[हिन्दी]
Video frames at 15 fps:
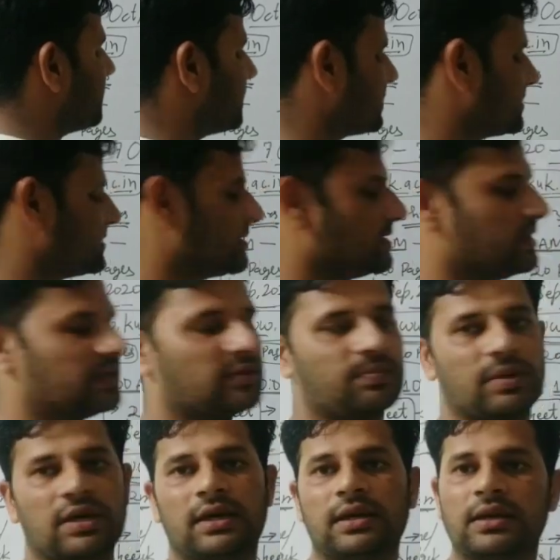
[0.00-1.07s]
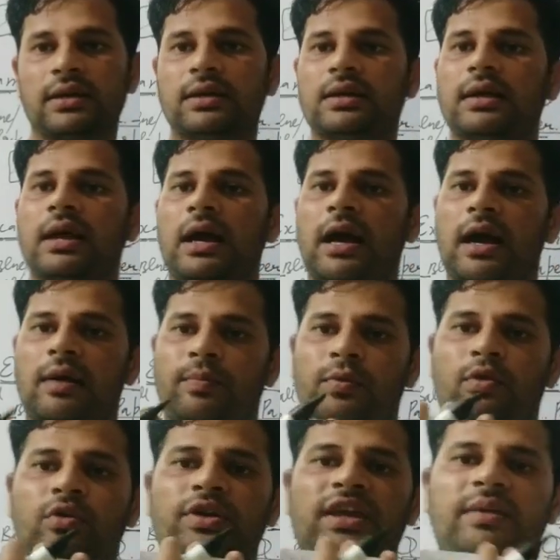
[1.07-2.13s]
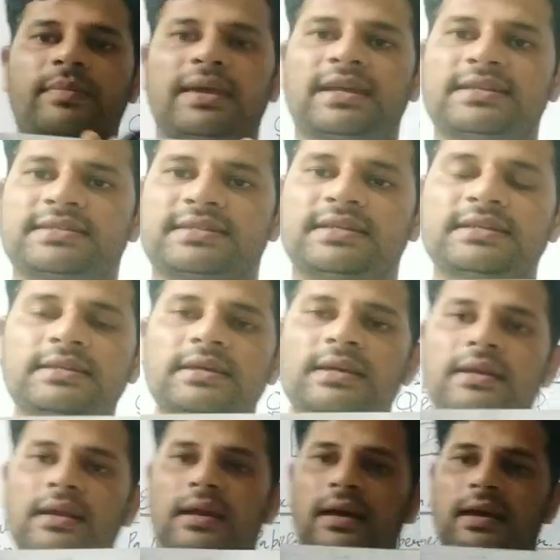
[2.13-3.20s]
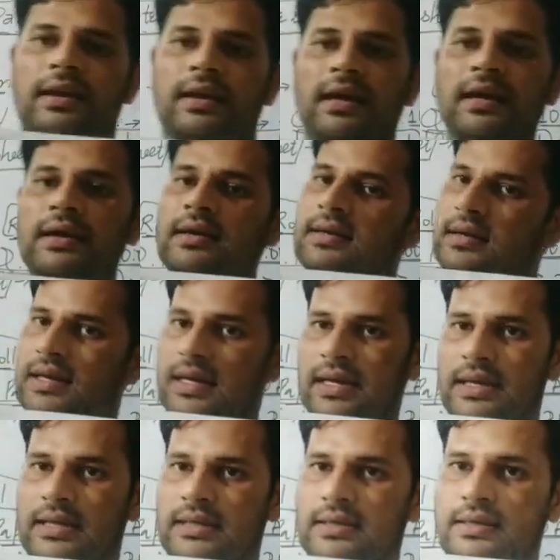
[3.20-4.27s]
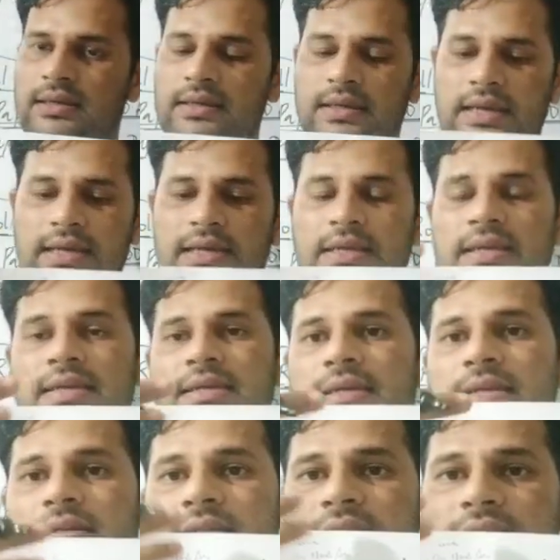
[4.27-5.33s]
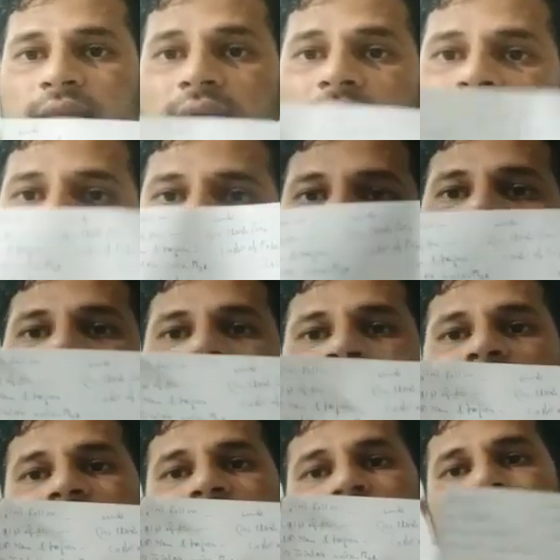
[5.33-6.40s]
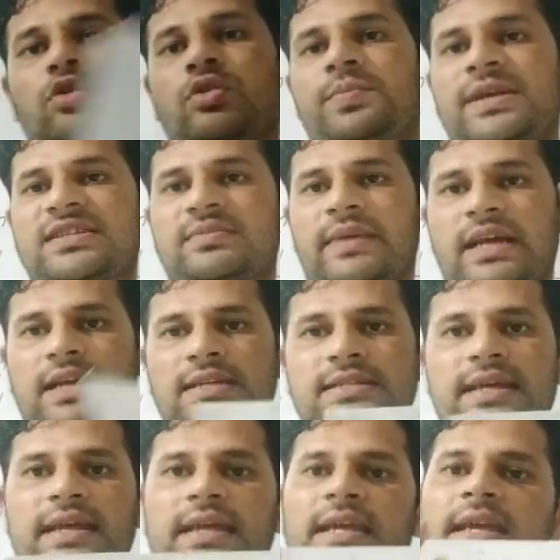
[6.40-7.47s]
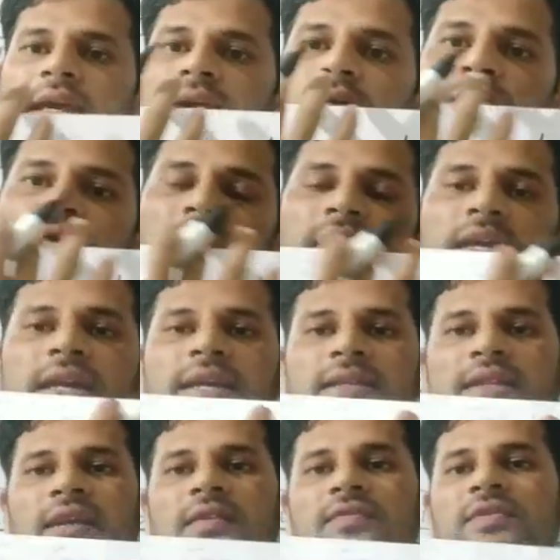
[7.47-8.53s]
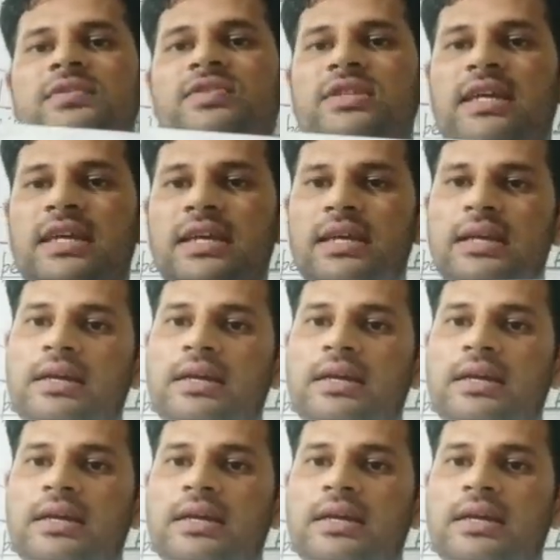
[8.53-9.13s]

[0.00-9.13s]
एक सीट पर आपको ये मेंशन करना है यानी कि एक सीट पर दो पेज माने जाएंगे और एक तरफ इसके